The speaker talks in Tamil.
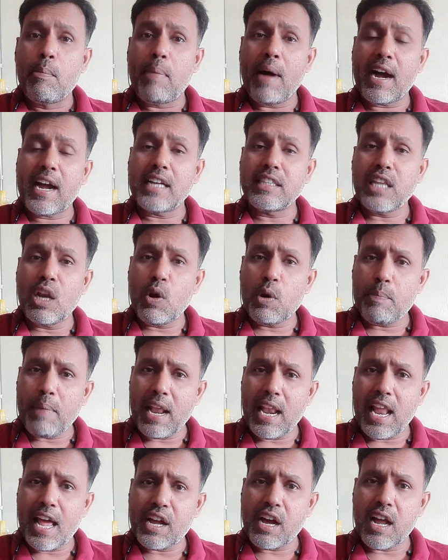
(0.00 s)
பக்கத்தில் ஒரு
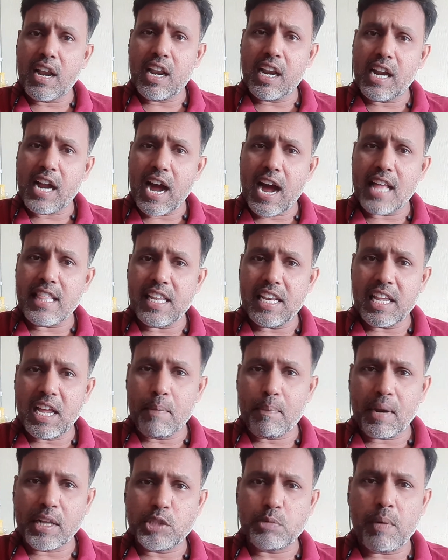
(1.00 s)
பெல் ஐக்கான் இருக்குது அதை
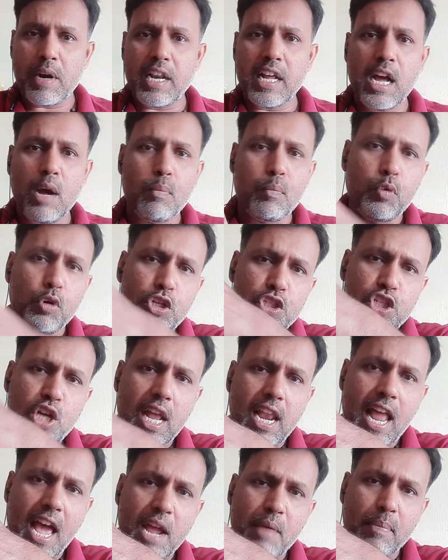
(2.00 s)
நீங்கள் ப்ரெஸ் பண்ணுங்கள்
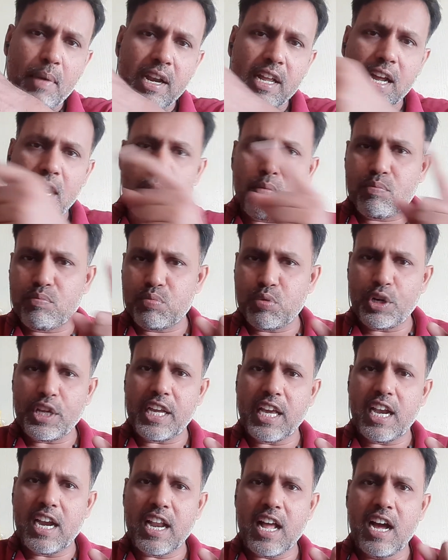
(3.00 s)
பிடிச்சா லைக் பண்ணுங்கள்
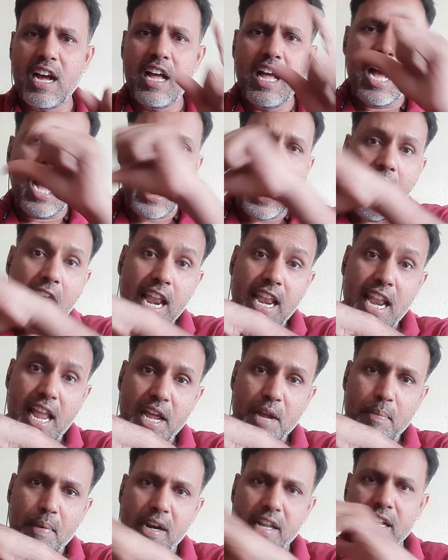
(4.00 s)
பிடிக்கலைன்னா
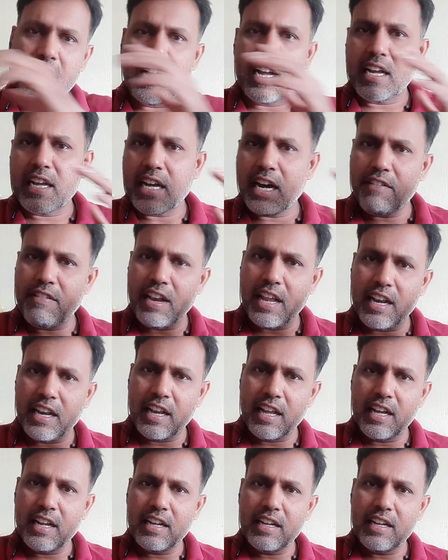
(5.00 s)
அன்லைக் பண்ணுங்கள் கவலை இல்லை